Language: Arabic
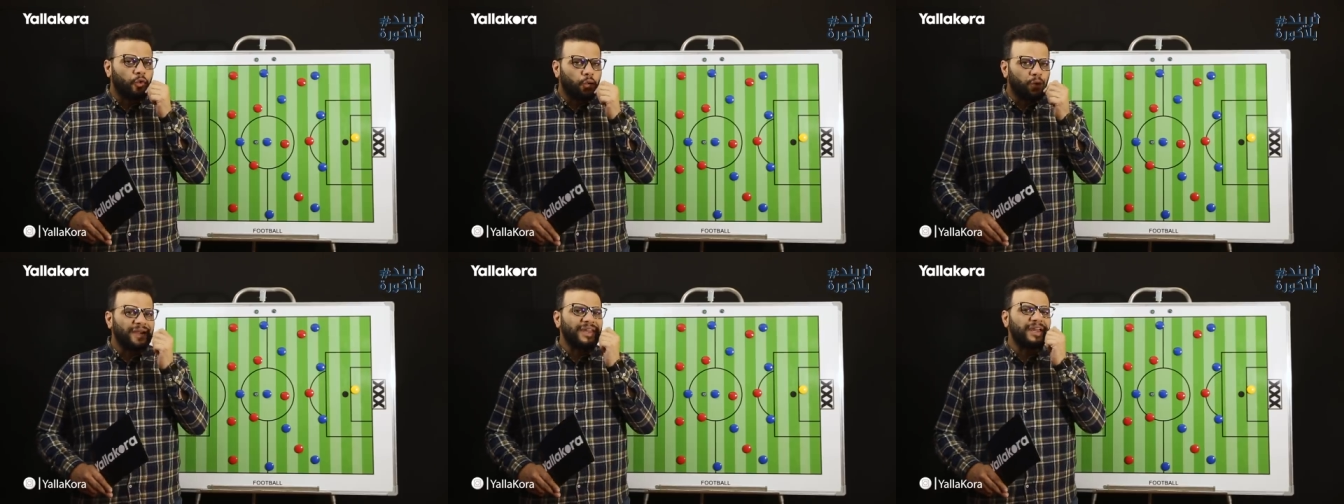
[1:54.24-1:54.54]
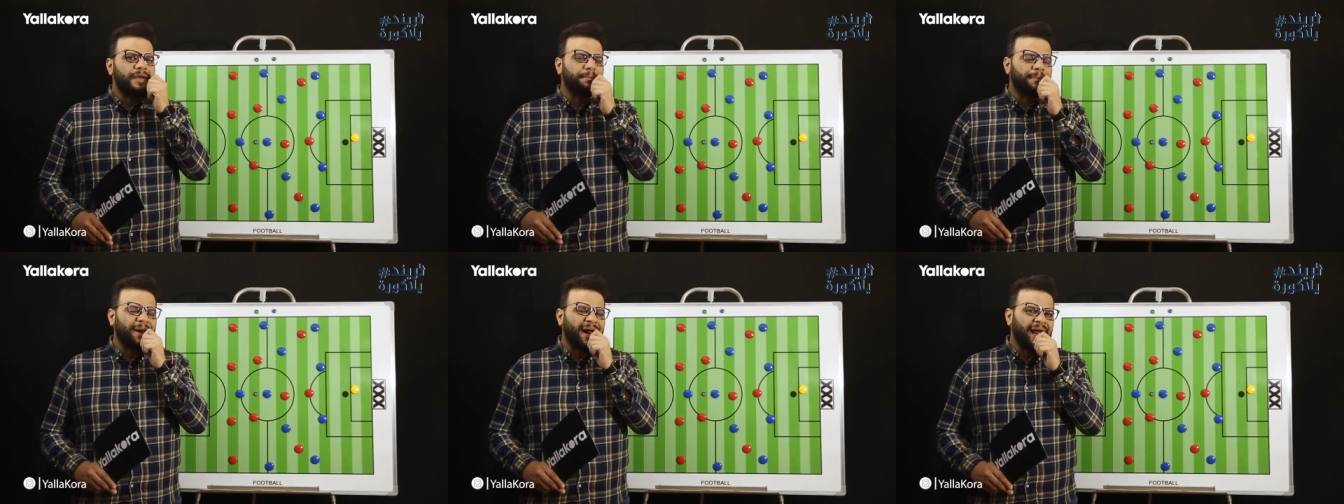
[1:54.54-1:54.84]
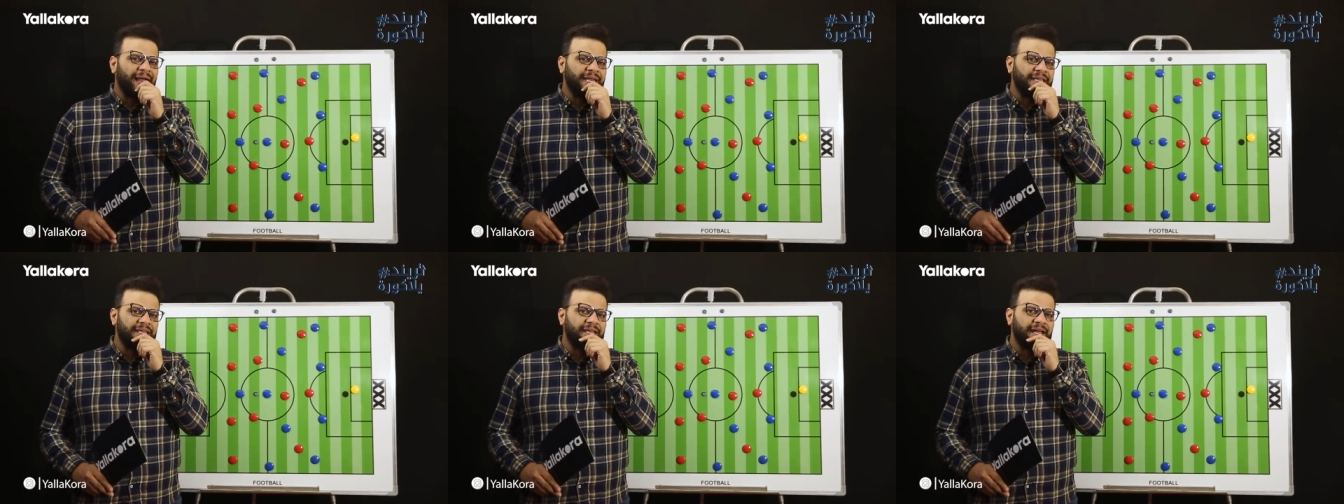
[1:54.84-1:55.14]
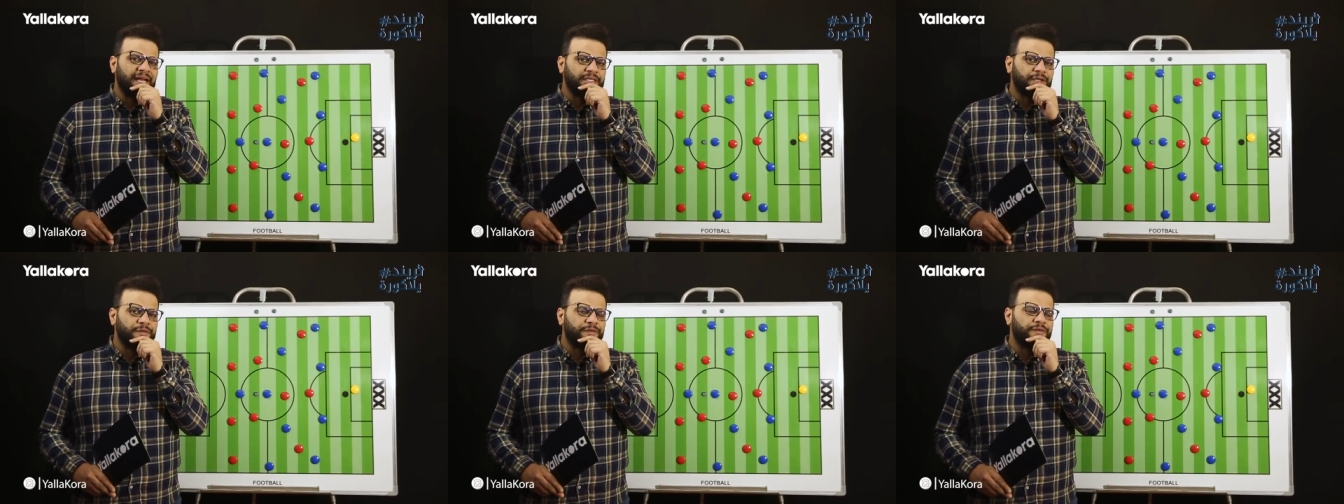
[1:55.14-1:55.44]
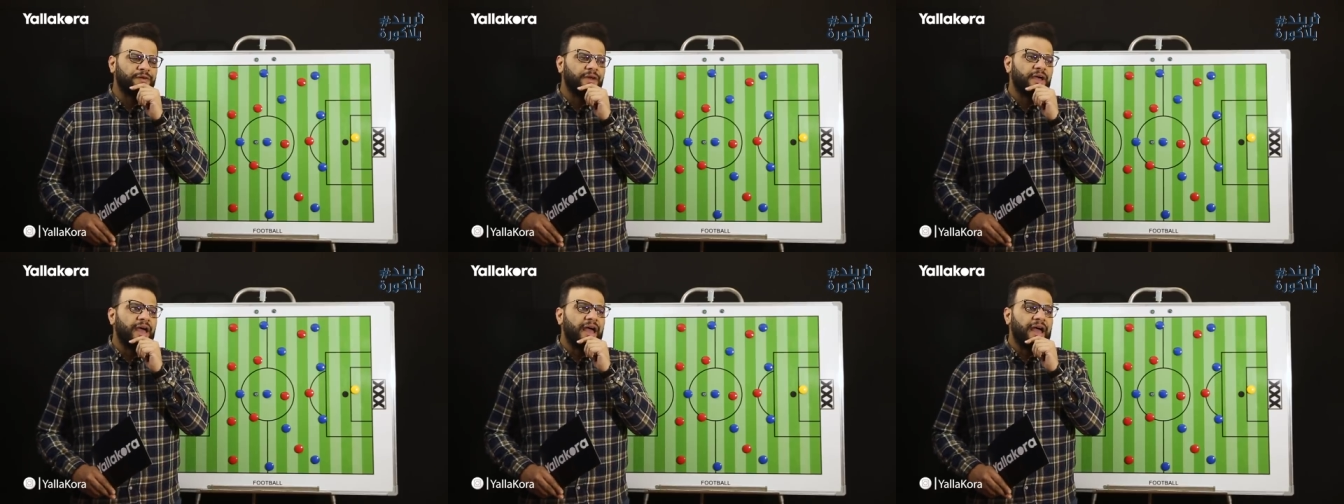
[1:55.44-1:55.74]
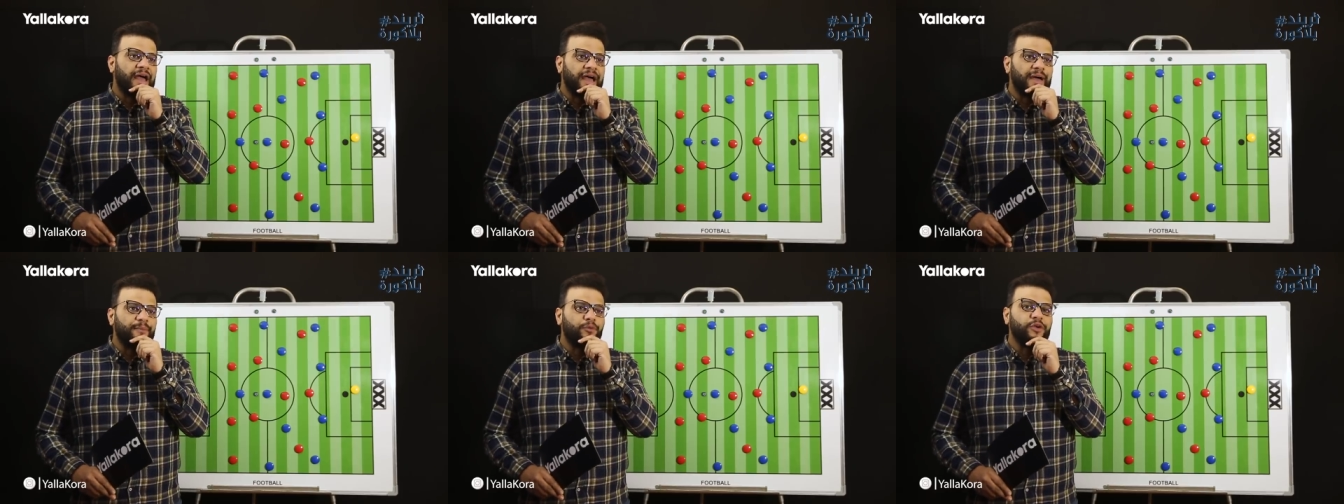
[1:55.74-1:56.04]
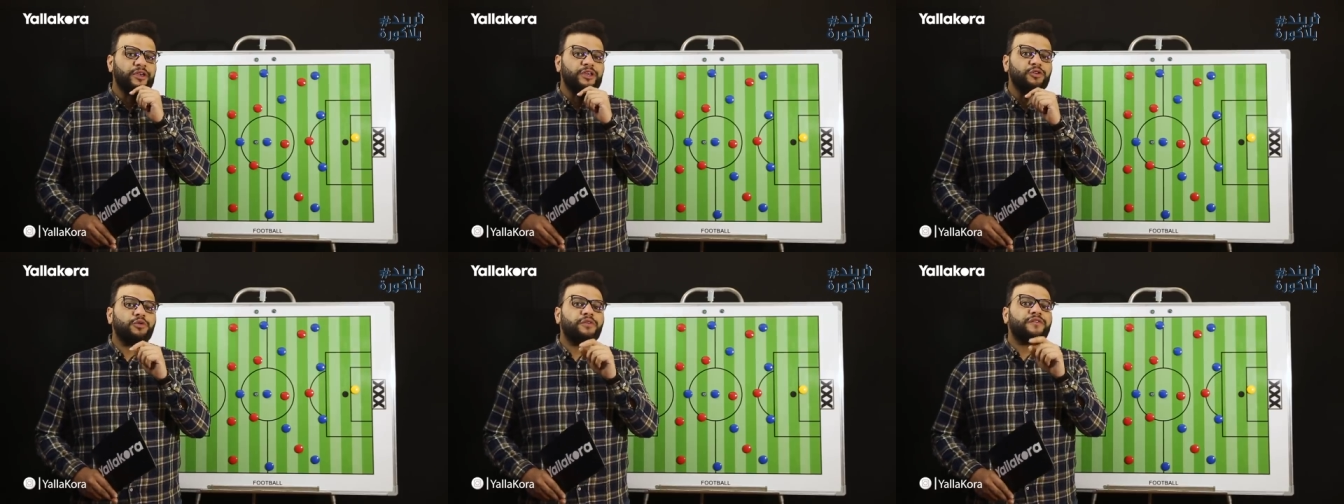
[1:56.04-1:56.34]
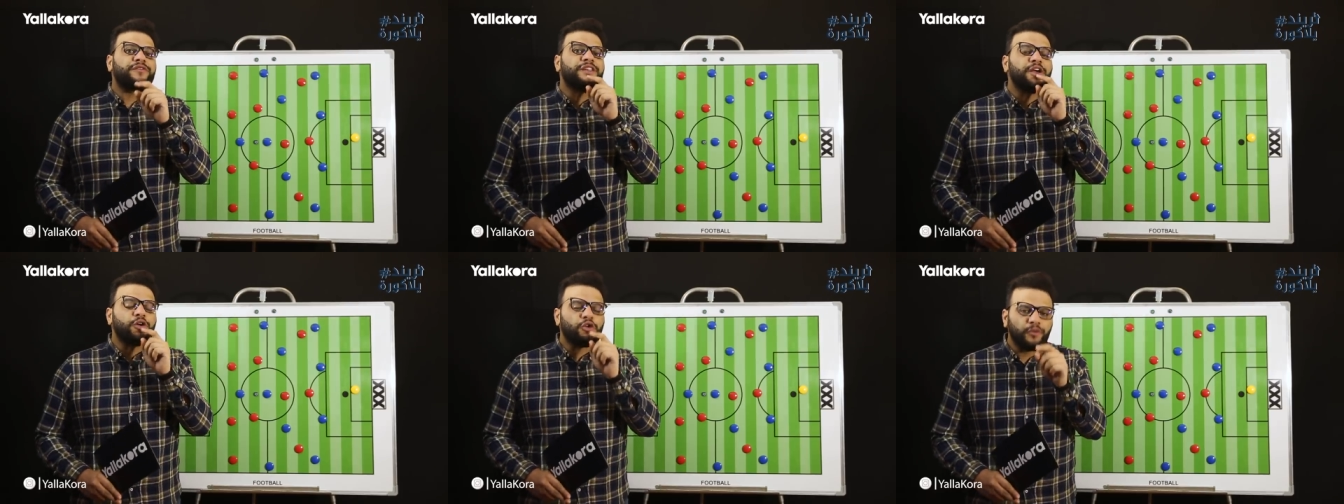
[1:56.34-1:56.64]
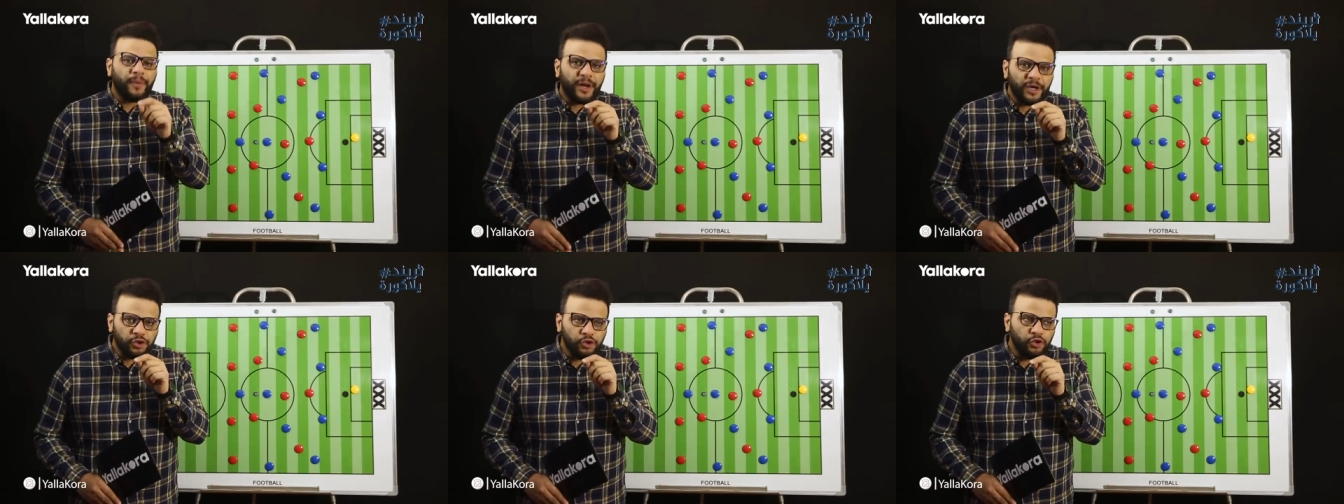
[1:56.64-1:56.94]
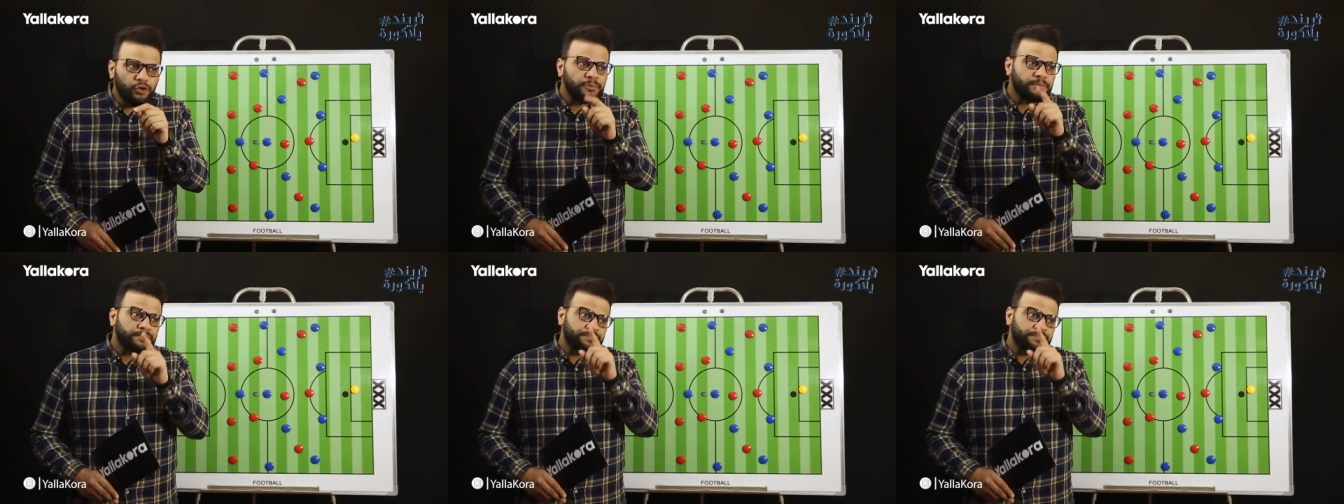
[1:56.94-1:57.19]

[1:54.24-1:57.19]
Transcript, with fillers: وانا بحلل هدف ابو قير وافتكروا برضو